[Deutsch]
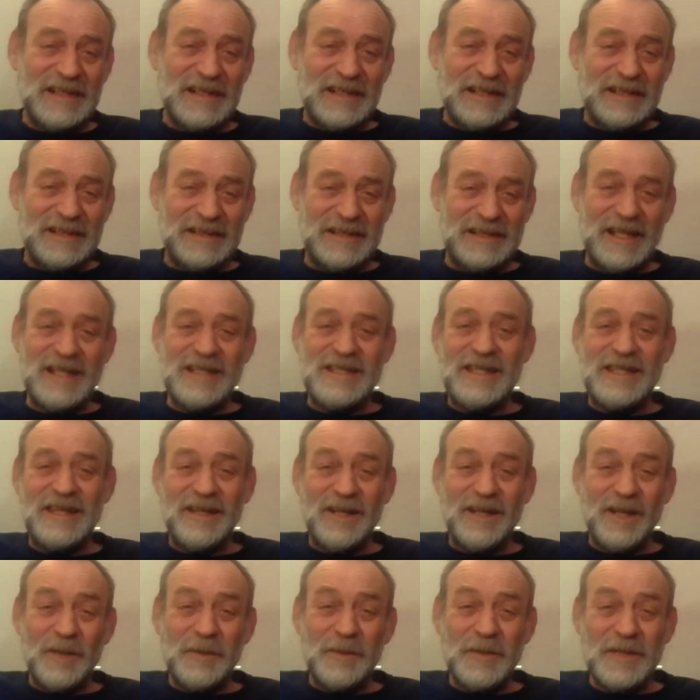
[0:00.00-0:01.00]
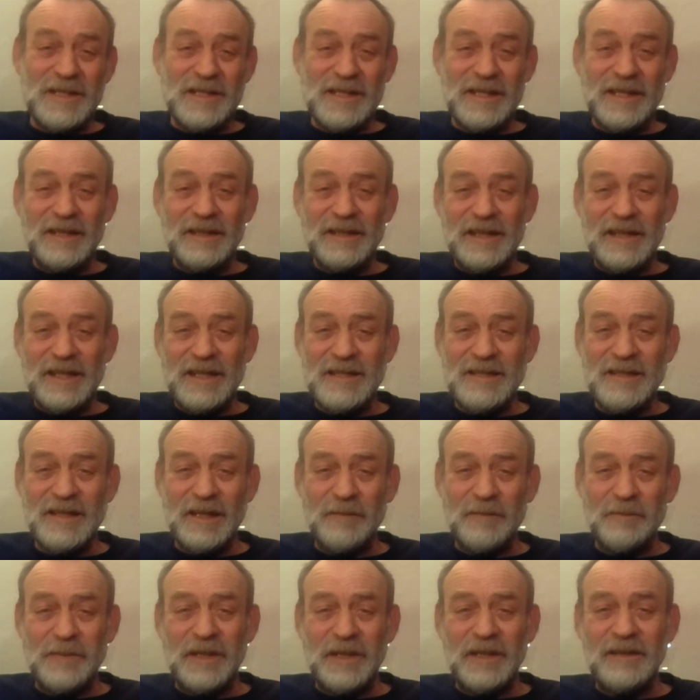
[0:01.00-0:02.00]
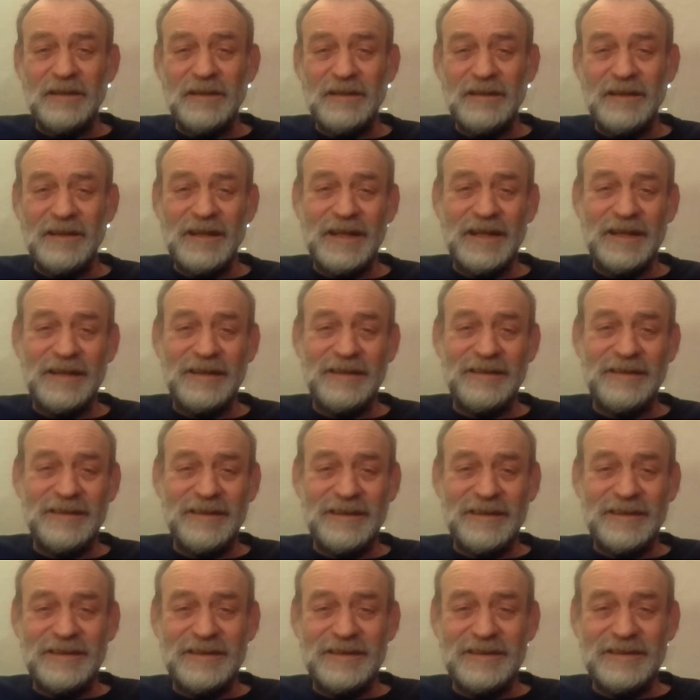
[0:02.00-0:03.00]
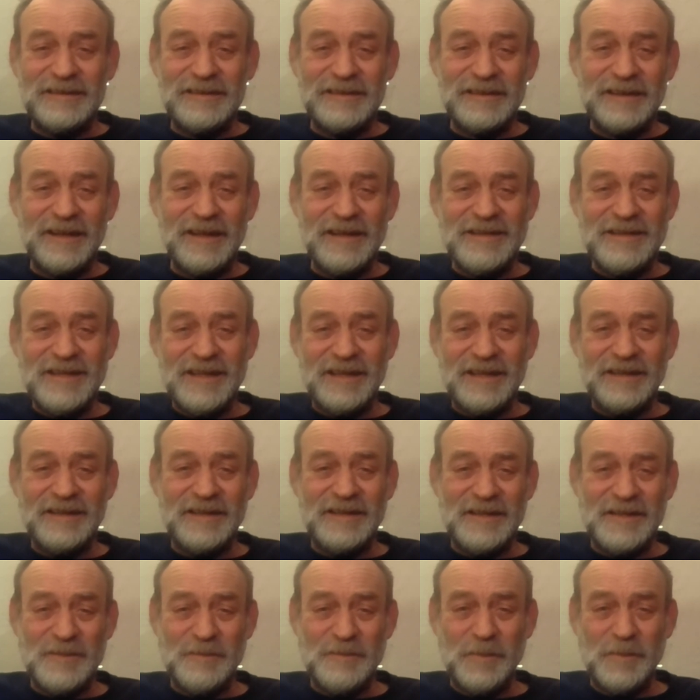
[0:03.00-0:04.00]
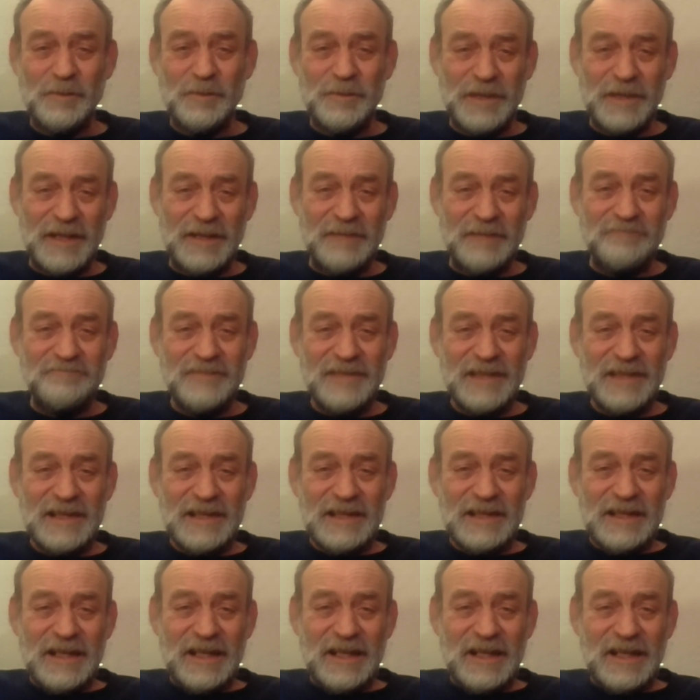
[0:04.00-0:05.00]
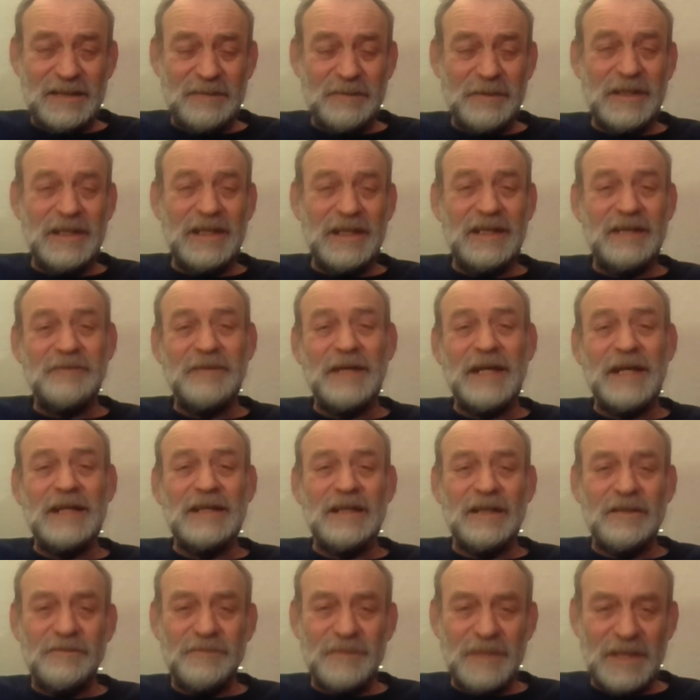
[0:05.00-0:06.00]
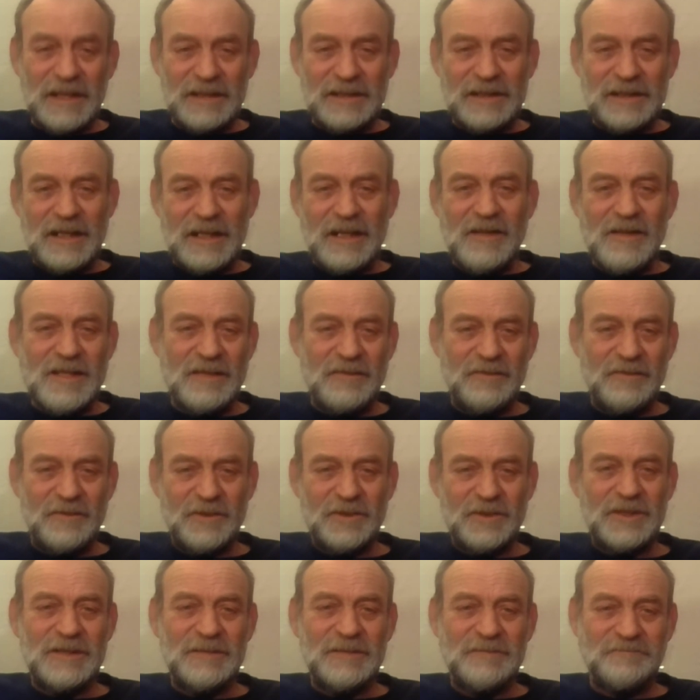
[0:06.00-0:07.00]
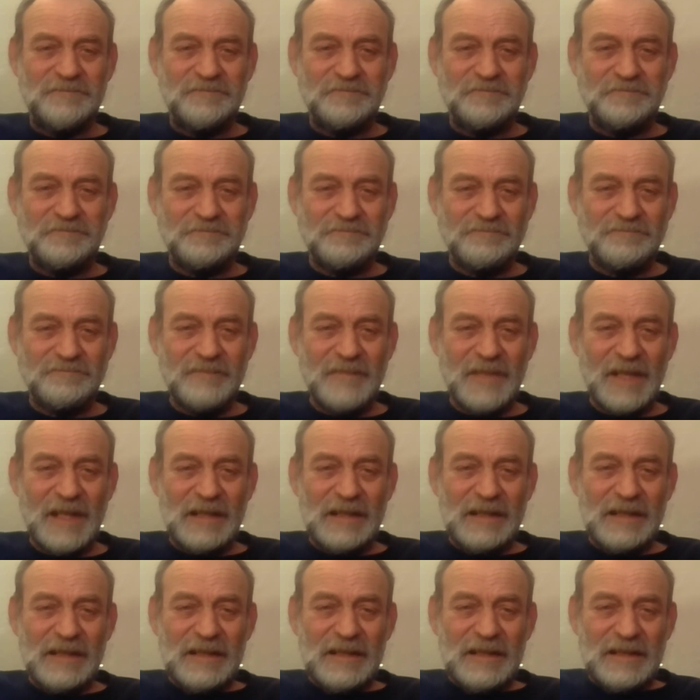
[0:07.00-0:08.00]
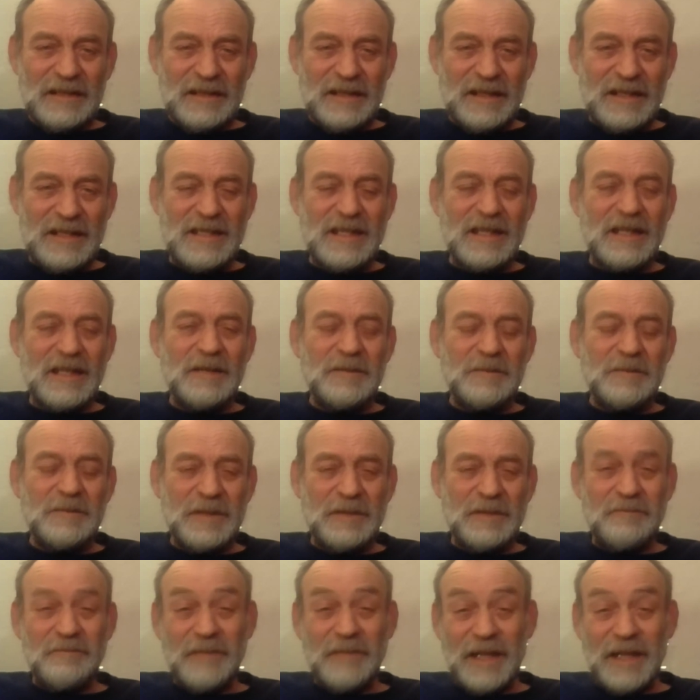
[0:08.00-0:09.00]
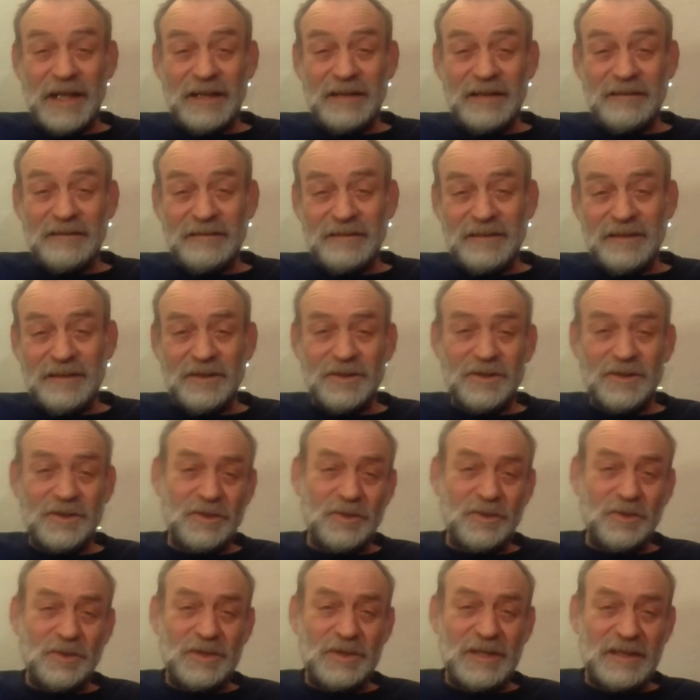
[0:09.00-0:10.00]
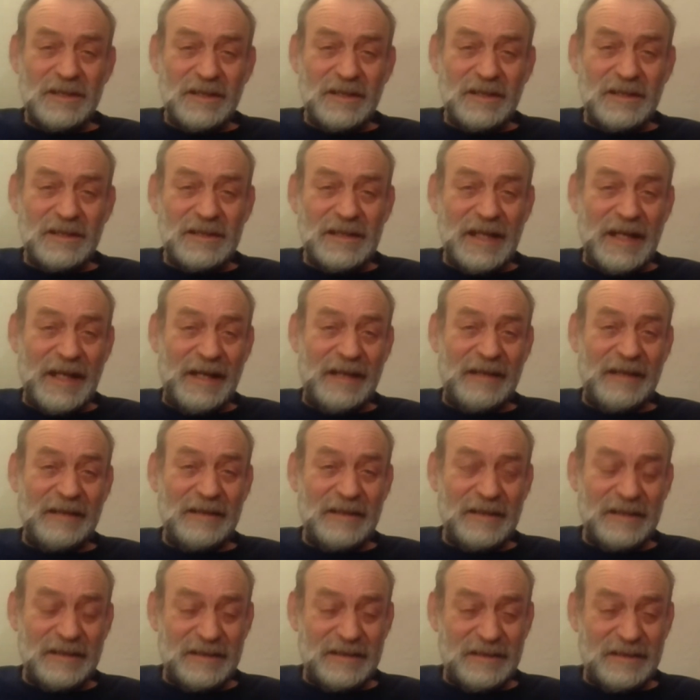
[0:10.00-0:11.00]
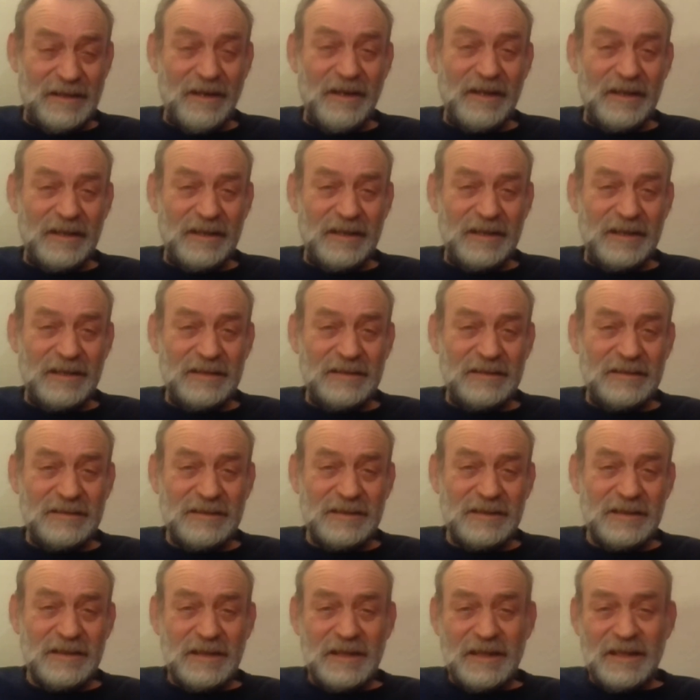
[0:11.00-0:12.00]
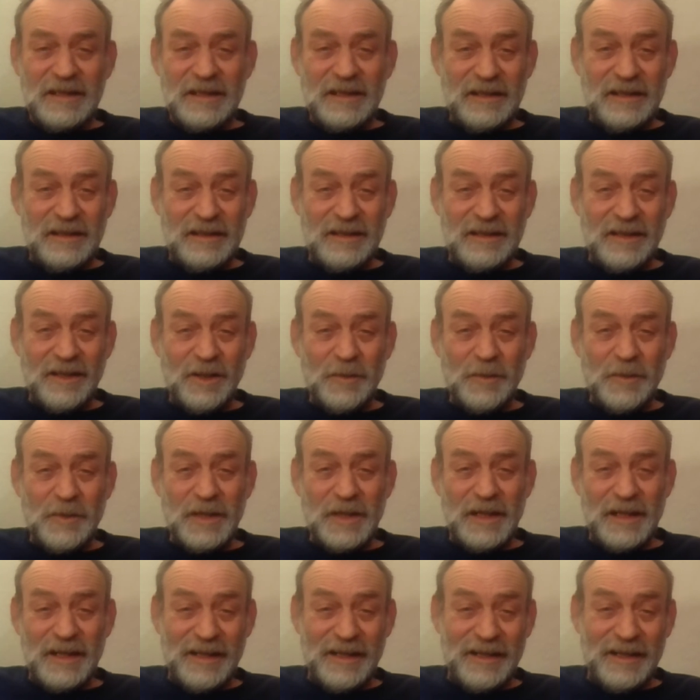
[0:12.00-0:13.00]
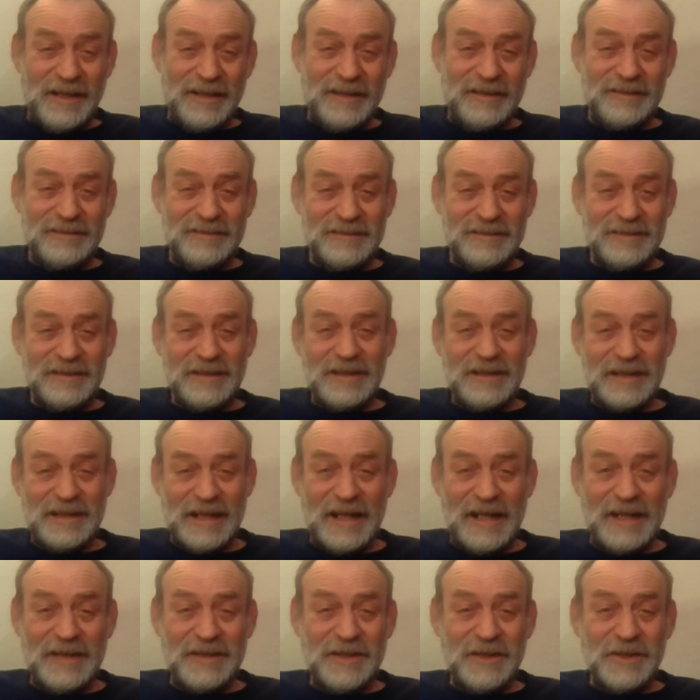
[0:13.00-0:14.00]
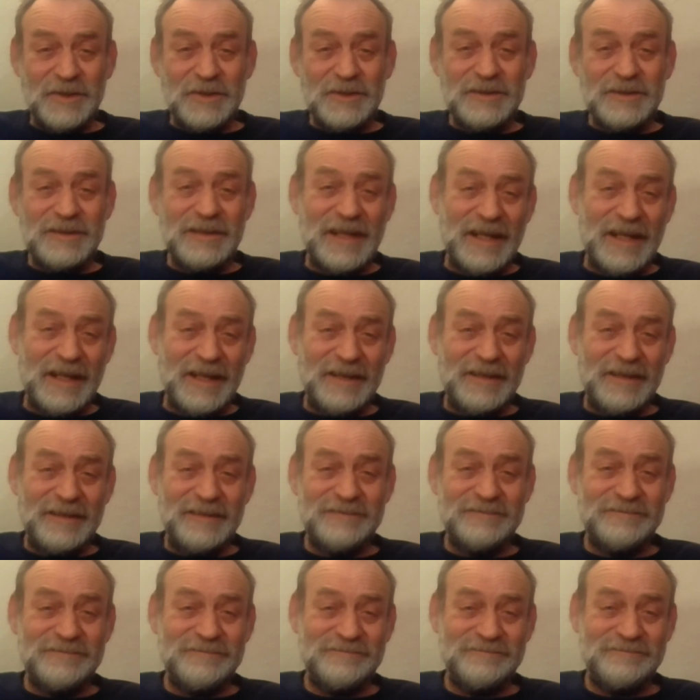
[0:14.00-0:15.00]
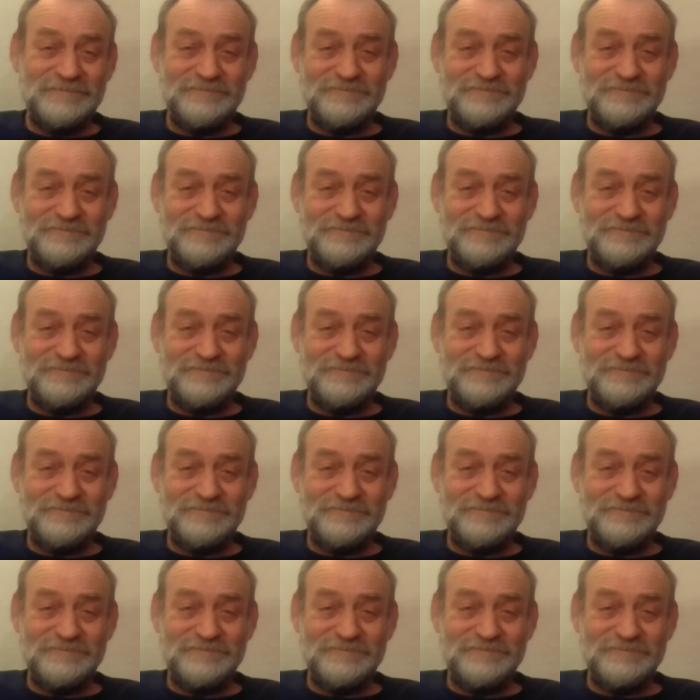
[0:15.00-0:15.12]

Das heißt, ich habe also in diesen Gebieten ein äh, ganz anderes Problem, als wenn ich weit auf dem Land draußen wohne. Deshalb mein äh, guter Rat eigentlich dahingehend, ich habe ein Radio, ein